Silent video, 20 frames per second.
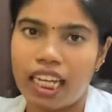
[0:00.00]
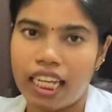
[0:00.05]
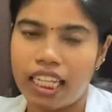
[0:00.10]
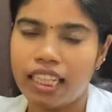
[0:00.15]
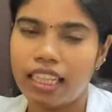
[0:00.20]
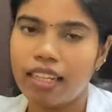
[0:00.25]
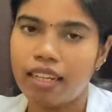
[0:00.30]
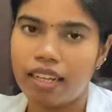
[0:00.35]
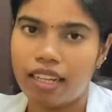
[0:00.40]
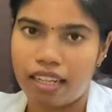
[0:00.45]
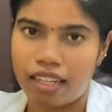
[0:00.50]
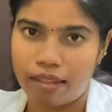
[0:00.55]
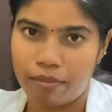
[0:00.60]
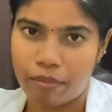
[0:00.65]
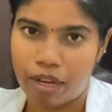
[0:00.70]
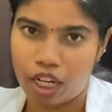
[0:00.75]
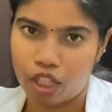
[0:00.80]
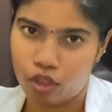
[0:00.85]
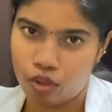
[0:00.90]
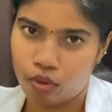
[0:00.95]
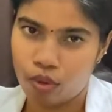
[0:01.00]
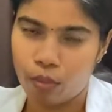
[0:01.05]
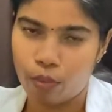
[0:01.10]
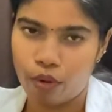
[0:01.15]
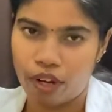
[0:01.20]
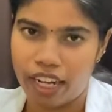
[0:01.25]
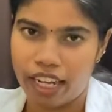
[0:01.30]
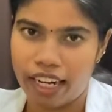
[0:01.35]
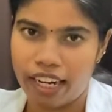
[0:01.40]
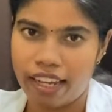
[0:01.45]
இந்த மருத்துவ
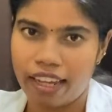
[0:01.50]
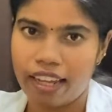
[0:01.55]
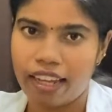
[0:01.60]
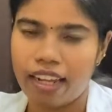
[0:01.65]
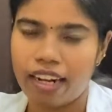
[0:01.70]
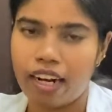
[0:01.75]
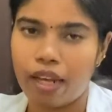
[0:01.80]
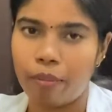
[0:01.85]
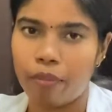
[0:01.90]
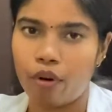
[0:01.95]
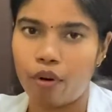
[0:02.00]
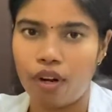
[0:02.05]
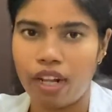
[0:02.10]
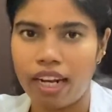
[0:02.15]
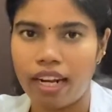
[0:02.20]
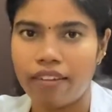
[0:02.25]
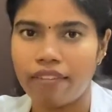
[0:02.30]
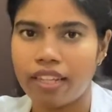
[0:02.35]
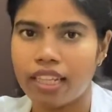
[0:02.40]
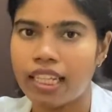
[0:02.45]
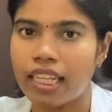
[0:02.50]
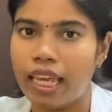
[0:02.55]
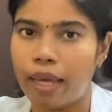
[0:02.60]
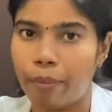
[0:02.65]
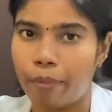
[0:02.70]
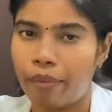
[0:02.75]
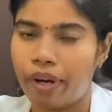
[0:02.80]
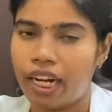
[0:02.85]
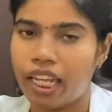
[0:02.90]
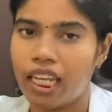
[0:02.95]
முறையில் நம்ம உடலை வந்து
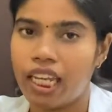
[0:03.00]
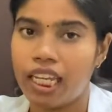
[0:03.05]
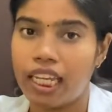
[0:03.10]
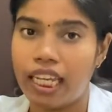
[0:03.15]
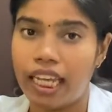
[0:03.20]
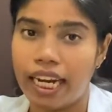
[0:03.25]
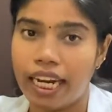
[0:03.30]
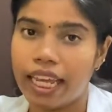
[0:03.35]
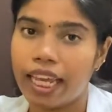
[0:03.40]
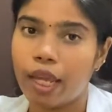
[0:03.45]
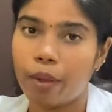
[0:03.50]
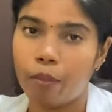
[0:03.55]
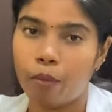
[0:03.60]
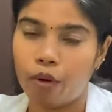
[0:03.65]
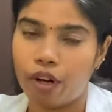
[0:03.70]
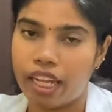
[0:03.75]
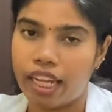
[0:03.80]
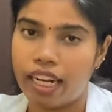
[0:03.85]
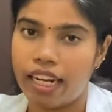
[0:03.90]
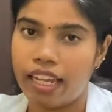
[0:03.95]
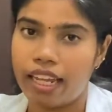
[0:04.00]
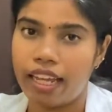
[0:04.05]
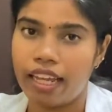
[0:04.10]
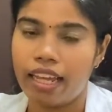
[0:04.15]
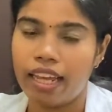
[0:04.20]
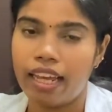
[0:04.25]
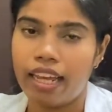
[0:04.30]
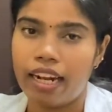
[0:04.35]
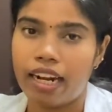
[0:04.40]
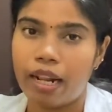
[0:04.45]
எப்படி இயற்கை முறையில்
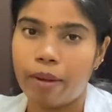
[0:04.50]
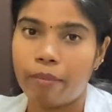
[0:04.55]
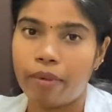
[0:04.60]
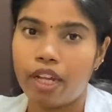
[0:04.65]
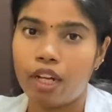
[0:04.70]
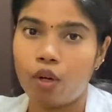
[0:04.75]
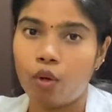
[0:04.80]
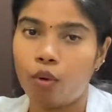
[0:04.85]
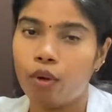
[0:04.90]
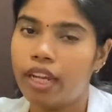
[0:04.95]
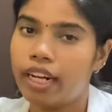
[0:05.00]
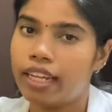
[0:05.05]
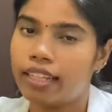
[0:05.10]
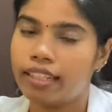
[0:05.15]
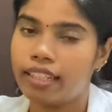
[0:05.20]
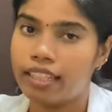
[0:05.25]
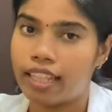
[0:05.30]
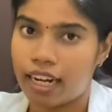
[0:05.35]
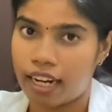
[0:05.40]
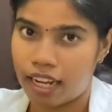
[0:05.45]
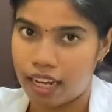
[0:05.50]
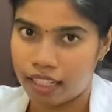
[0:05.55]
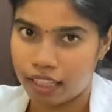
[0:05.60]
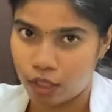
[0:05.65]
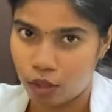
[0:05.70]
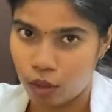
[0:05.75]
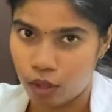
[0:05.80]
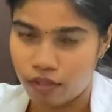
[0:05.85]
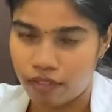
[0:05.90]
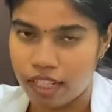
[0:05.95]
நம்ம நோயிலேருந்து தற்காத்து
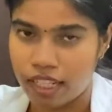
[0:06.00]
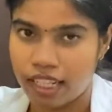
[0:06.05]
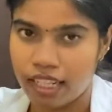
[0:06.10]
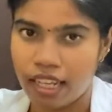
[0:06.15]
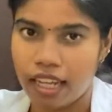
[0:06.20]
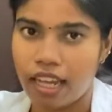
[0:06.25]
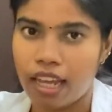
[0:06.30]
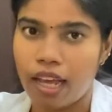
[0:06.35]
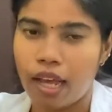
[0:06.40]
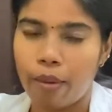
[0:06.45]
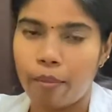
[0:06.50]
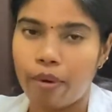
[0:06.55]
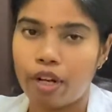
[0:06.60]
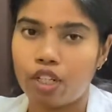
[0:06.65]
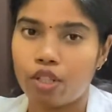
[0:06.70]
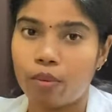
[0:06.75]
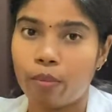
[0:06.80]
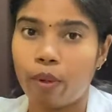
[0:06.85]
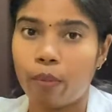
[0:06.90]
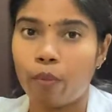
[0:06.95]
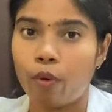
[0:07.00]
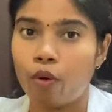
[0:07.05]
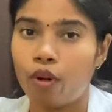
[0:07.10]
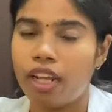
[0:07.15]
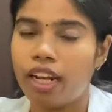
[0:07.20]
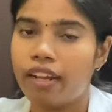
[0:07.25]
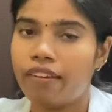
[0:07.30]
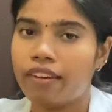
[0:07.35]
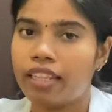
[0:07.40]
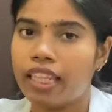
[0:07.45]
கொள்வது மற்றும் நம்ம
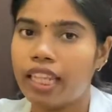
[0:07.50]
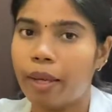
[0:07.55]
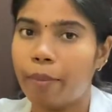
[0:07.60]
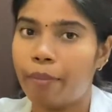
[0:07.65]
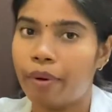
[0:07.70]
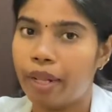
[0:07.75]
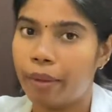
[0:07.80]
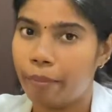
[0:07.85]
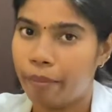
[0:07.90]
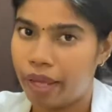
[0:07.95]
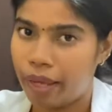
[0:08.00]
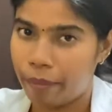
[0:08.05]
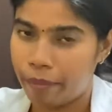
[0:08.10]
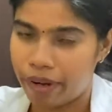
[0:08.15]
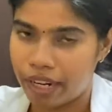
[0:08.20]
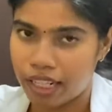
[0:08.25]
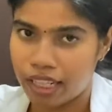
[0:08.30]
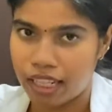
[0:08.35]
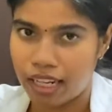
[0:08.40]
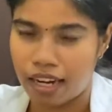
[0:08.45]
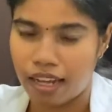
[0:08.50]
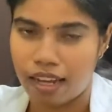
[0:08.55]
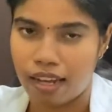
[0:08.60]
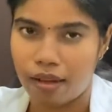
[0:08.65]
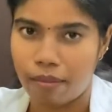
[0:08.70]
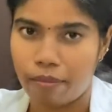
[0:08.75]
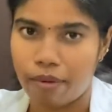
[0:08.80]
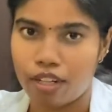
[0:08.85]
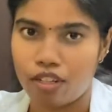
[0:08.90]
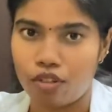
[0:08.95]
உடலை வந்து எப்படி மேம்படுத்தலாம்
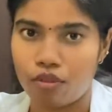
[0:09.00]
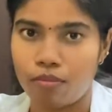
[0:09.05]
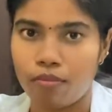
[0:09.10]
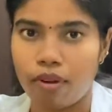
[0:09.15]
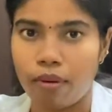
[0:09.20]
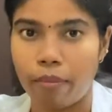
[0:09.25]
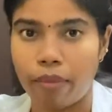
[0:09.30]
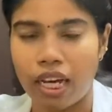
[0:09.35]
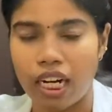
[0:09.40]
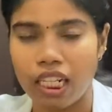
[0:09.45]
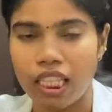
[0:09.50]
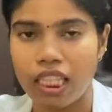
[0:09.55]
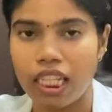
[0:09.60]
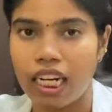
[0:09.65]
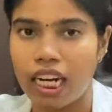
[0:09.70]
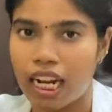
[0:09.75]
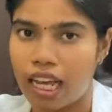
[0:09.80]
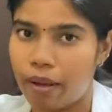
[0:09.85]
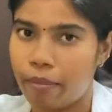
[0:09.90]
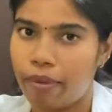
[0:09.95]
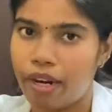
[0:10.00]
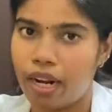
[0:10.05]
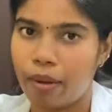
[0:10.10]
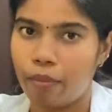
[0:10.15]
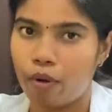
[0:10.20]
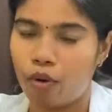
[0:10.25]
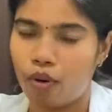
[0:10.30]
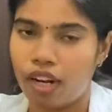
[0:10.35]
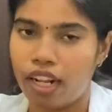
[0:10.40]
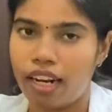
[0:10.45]
மற்றும் மருந்து இல்லாமல்
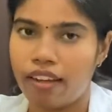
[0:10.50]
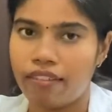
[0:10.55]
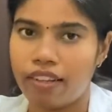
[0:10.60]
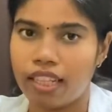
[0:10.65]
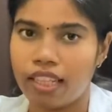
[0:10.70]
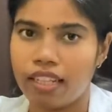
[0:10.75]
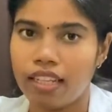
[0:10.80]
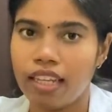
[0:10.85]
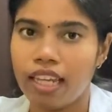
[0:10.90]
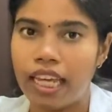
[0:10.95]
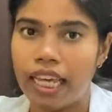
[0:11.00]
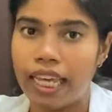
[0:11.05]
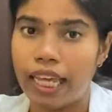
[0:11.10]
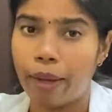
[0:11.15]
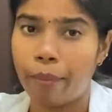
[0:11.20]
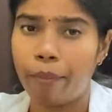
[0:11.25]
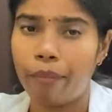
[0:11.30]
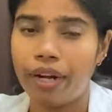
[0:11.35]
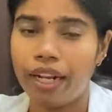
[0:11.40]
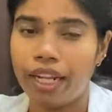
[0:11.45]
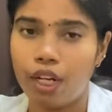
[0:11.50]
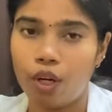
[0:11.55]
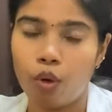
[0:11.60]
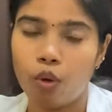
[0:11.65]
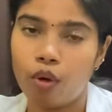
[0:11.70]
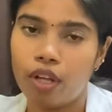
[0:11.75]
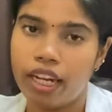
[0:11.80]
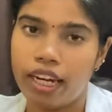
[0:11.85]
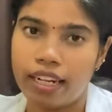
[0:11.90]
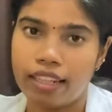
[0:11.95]
நம்ம உடலை வந்து எப்படி
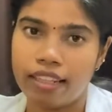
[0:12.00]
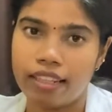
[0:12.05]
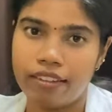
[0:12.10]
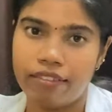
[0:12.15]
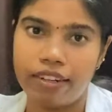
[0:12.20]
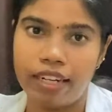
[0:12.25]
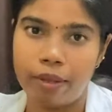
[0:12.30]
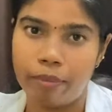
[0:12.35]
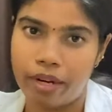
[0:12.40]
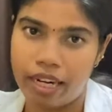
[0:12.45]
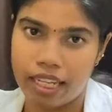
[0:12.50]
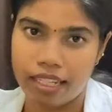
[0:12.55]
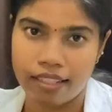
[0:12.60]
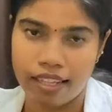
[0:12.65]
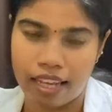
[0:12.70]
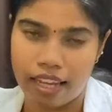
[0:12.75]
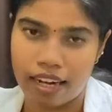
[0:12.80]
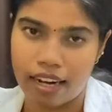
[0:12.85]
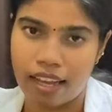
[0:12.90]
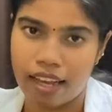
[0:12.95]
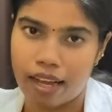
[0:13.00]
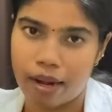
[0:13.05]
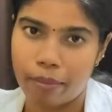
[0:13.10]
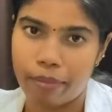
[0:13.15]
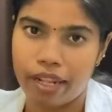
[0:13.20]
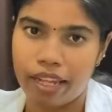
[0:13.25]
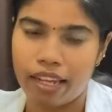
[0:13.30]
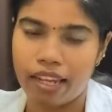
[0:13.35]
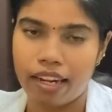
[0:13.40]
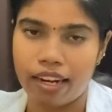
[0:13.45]
நோயிலேருந்து விடுபட செய்யலாம்
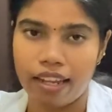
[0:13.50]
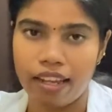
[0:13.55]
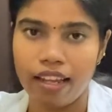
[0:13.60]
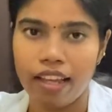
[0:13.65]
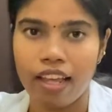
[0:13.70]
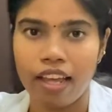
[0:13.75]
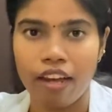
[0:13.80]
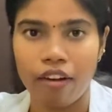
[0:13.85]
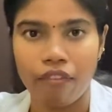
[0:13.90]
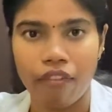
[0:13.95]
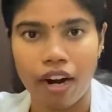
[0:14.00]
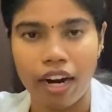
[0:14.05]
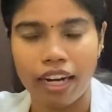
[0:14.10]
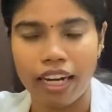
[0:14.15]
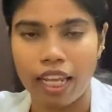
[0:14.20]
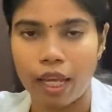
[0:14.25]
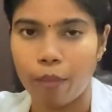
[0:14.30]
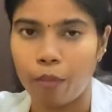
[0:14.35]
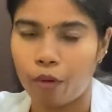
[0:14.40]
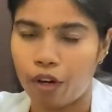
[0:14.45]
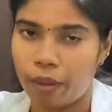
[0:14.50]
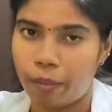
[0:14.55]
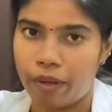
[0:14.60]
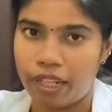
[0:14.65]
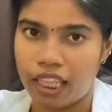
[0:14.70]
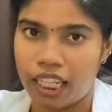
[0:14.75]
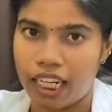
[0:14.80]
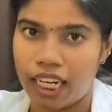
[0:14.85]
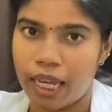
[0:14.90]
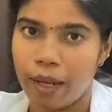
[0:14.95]
அப்படிங்கிற வாழ்க்கை முறை
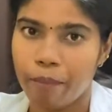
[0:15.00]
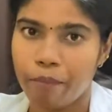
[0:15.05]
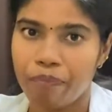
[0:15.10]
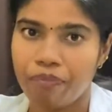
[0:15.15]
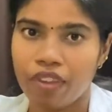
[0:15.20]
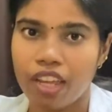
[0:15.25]
பற்றின